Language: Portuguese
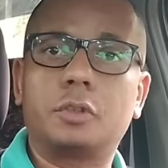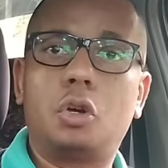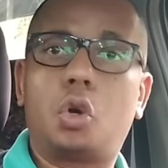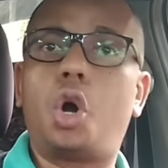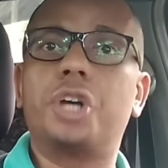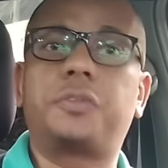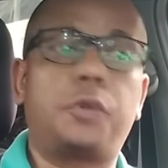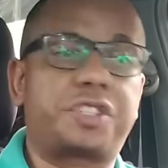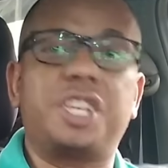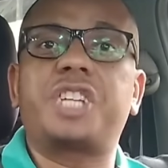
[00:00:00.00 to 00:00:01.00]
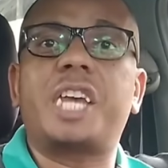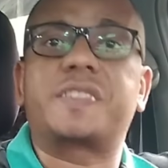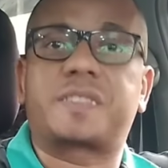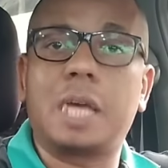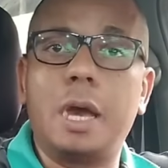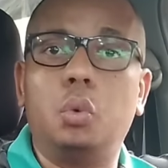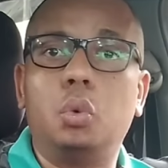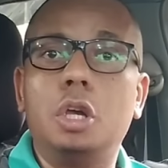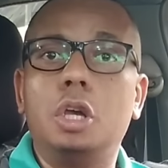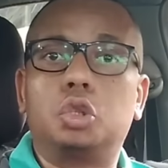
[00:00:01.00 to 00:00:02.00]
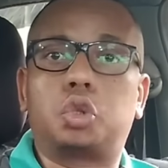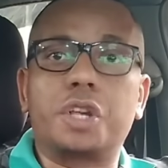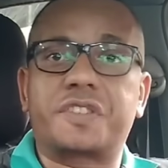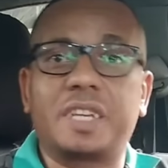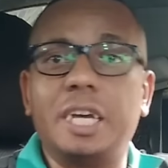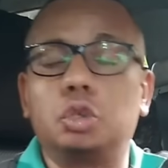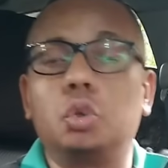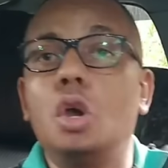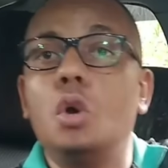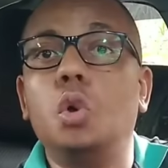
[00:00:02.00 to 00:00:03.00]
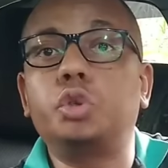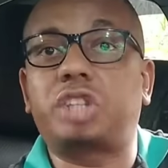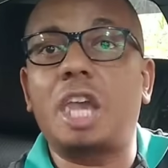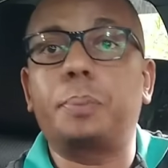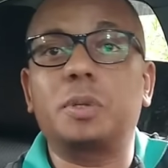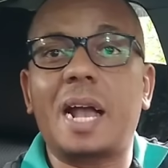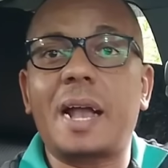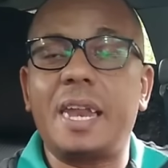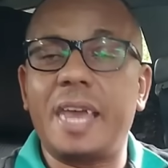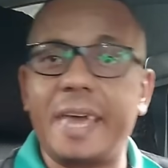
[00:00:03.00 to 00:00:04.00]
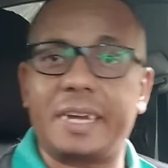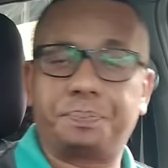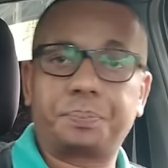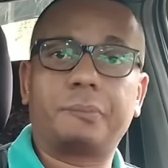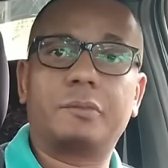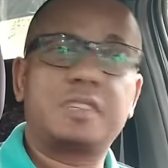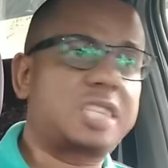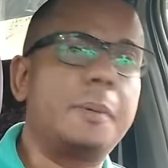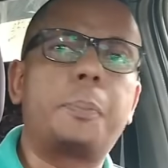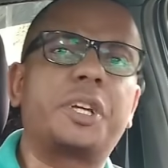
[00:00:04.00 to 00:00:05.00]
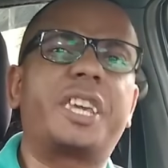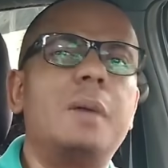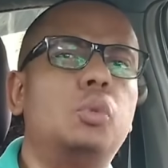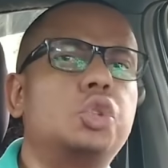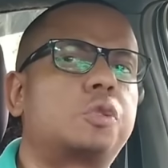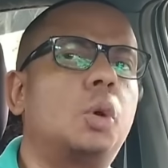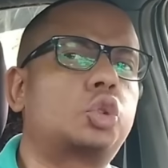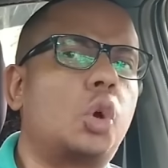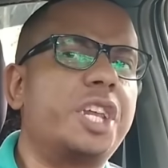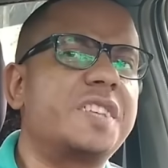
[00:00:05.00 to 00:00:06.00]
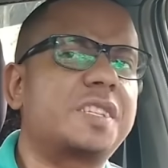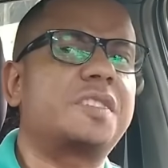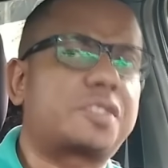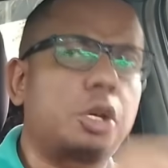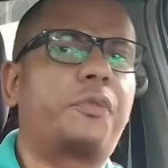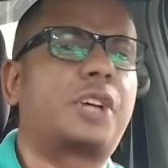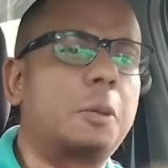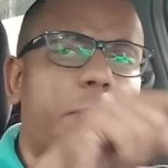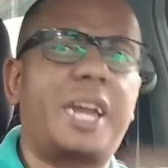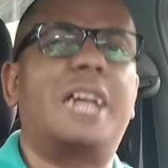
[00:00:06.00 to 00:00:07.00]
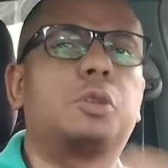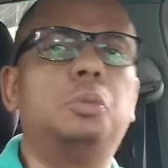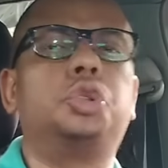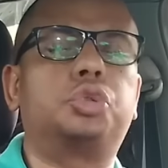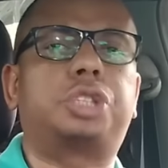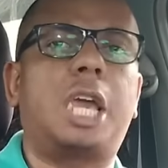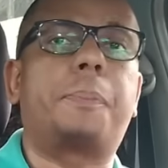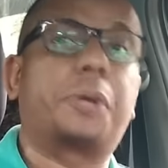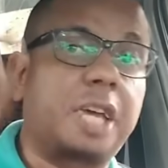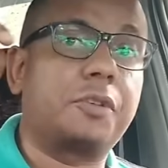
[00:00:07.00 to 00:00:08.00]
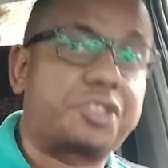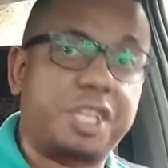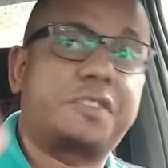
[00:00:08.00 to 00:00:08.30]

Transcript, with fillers: Hoje vocês já estão dosando o tempo da galera. Sabe por que muitos motoristas estão ficando parados muito tempo? Porque vocês